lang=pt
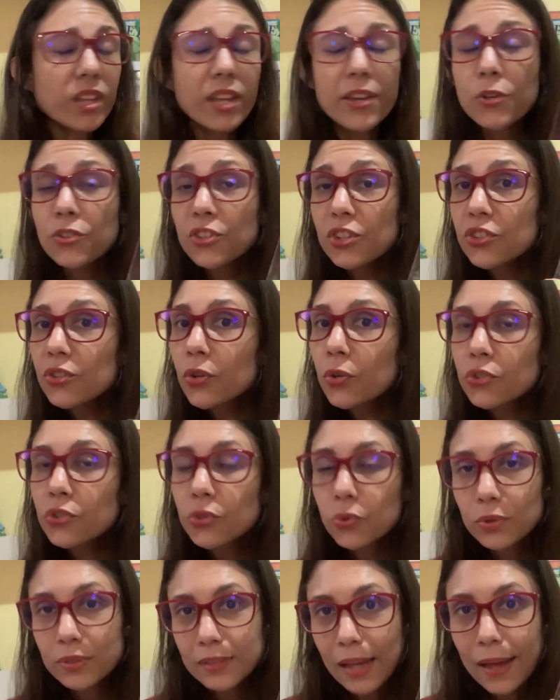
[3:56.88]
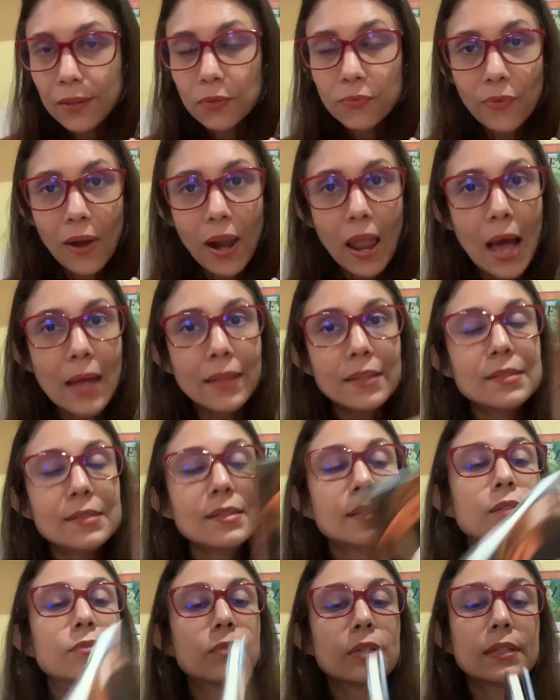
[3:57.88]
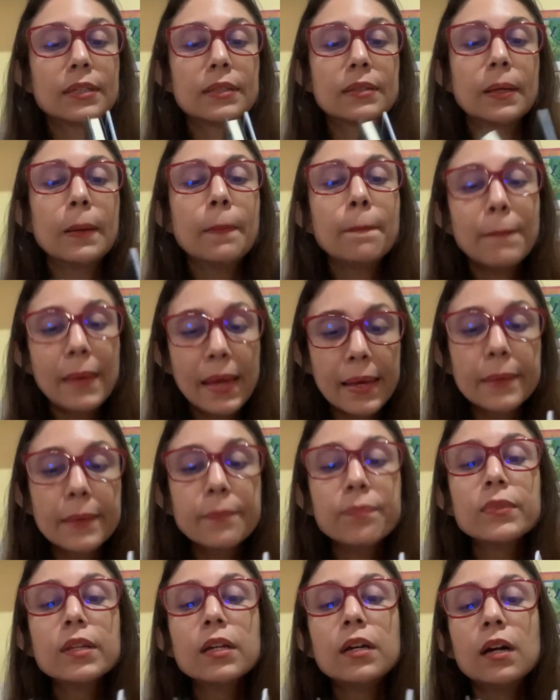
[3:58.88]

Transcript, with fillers: eu já tinha escutado falar desse livro aqui também,